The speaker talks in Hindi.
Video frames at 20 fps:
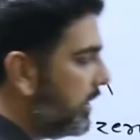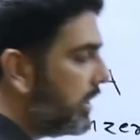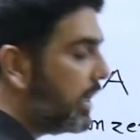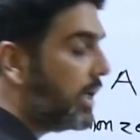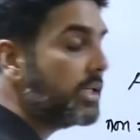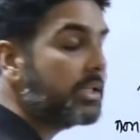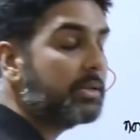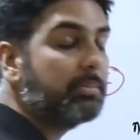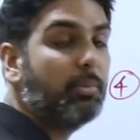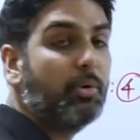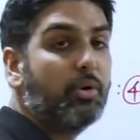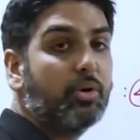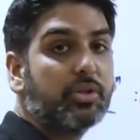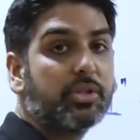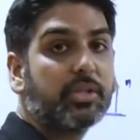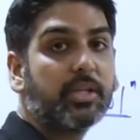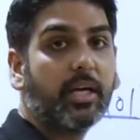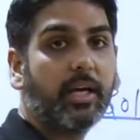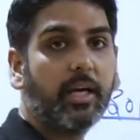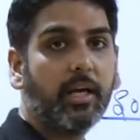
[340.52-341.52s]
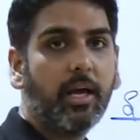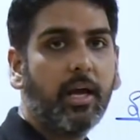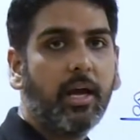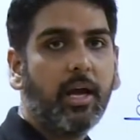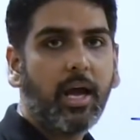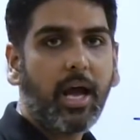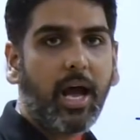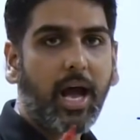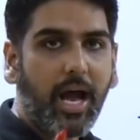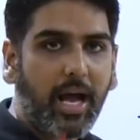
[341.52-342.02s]
ट्रांसपोज के
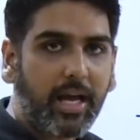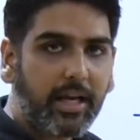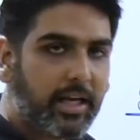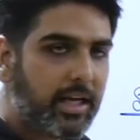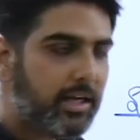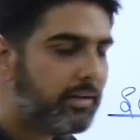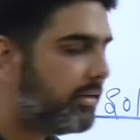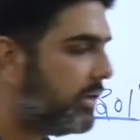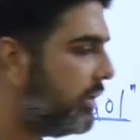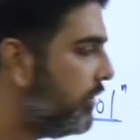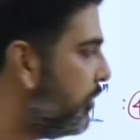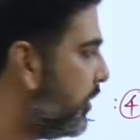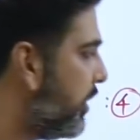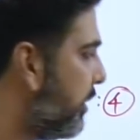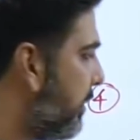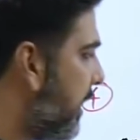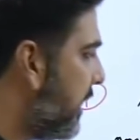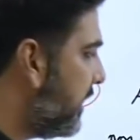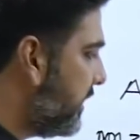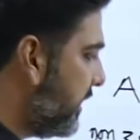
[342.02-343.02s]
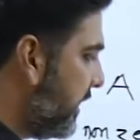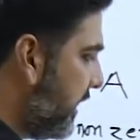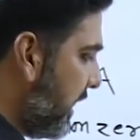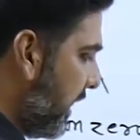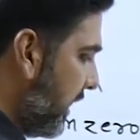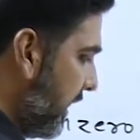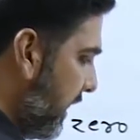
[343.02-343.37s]
आइगन वैल्यू की बात किया